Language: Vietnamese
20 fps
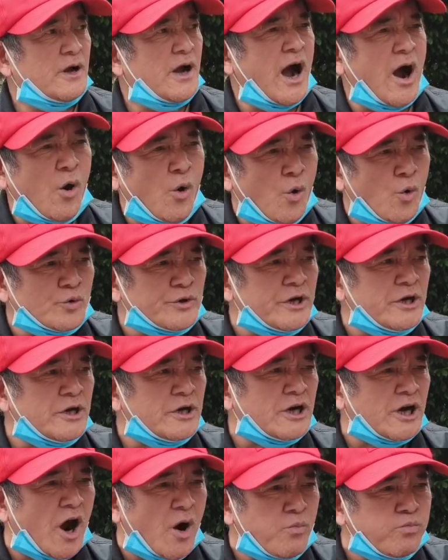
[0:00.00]
hầu
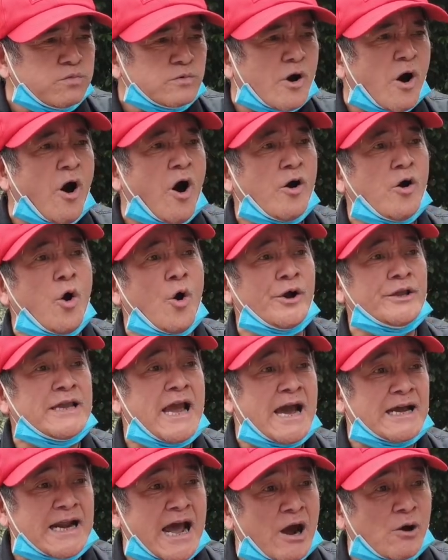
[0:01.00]
như không có ngôi
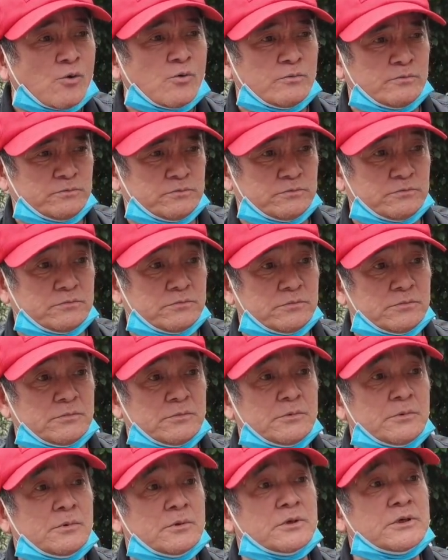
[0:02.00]
nhà nào
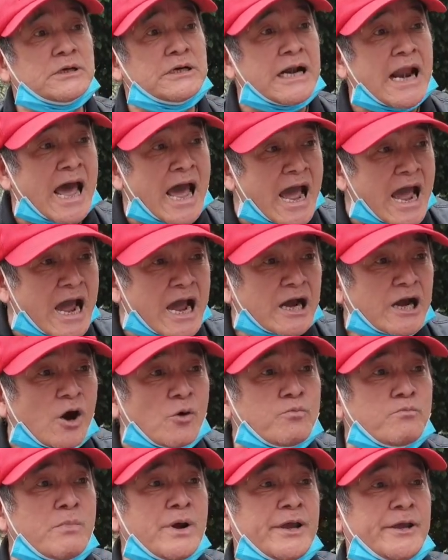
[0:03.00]
là
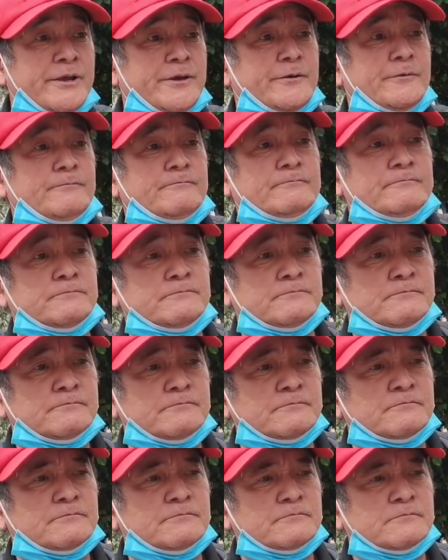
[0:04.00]
không bị
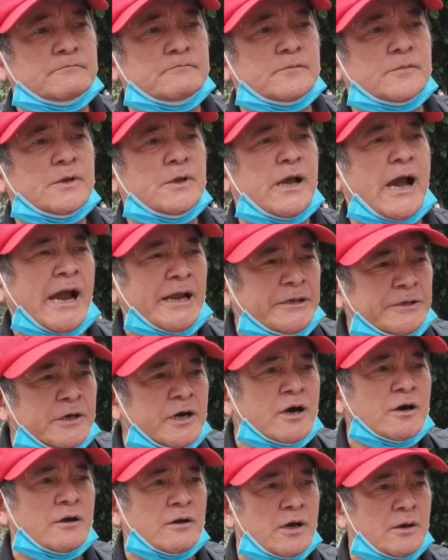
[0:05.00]
ảnh
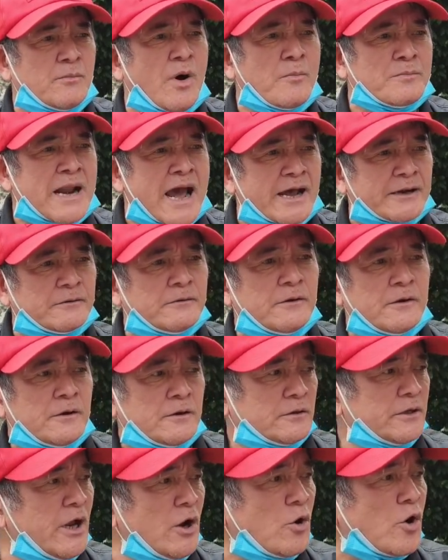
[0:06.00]
hưởng ờ, bom đạn
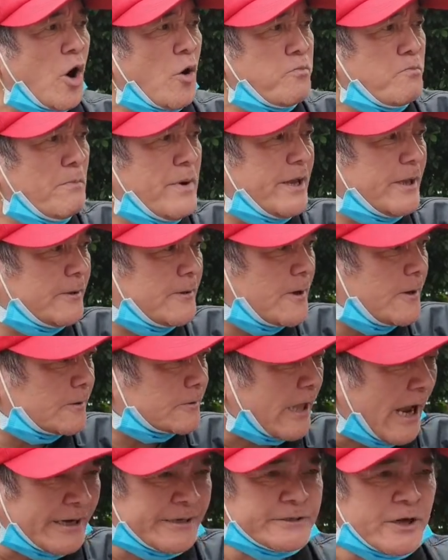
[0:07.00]
nếu không bị
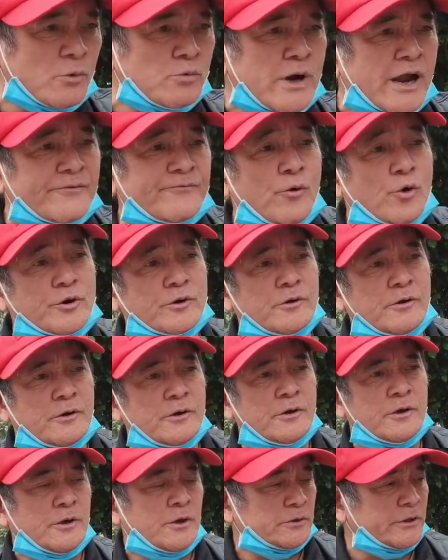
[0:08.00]
thành đống gạch vụn
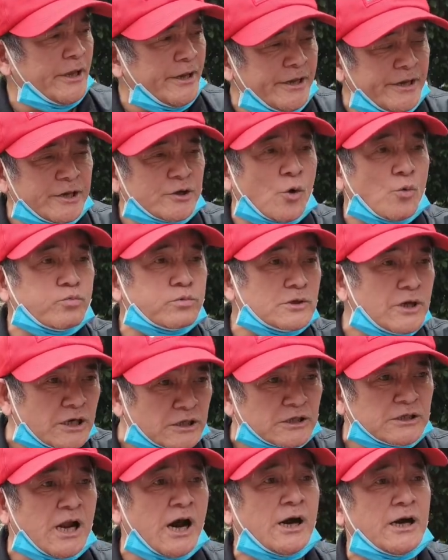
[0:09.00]
thì cũng
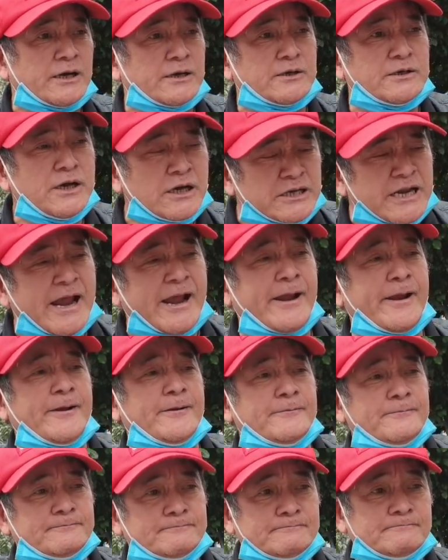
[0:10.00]
nứt nở nứt nẻ
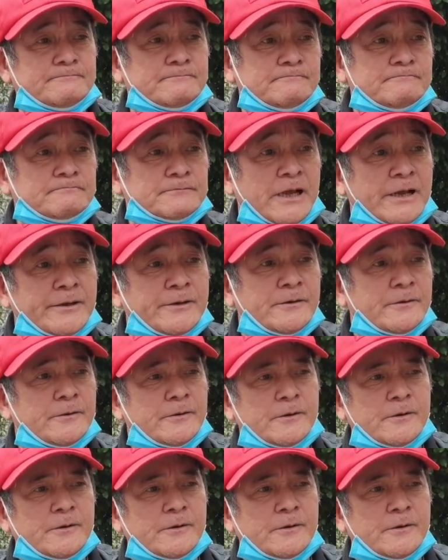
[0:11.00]
đấy.